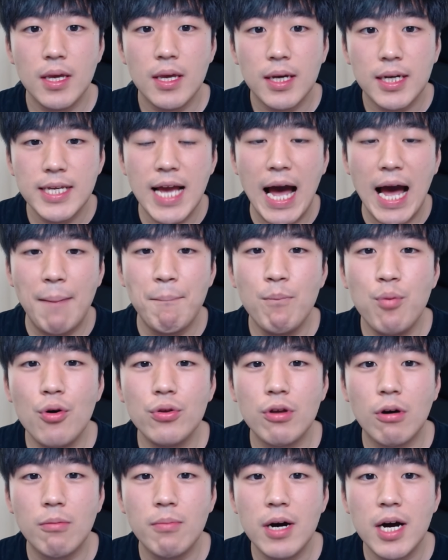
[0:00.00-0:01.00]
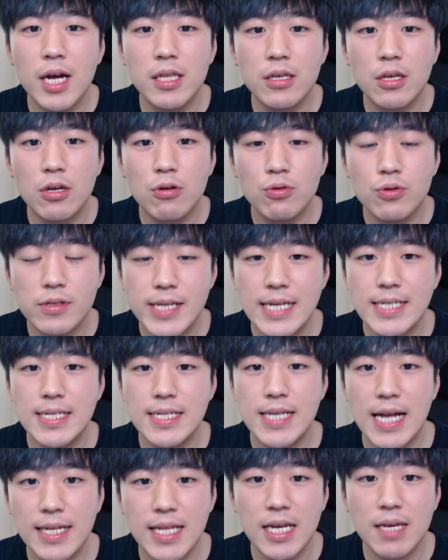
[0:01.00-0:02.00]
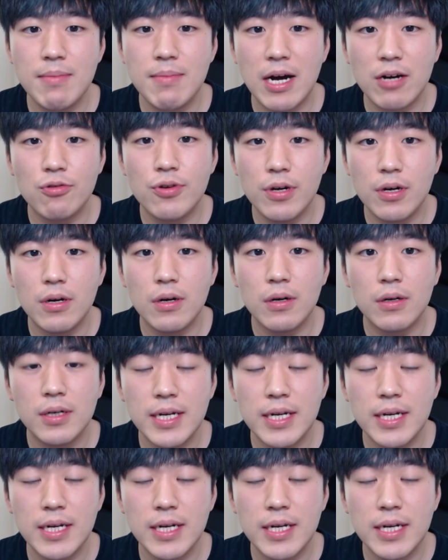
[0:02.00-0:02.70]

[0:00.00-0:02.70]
그냥 안 보고 넘어가는 경우도 사실 상당히 많고요.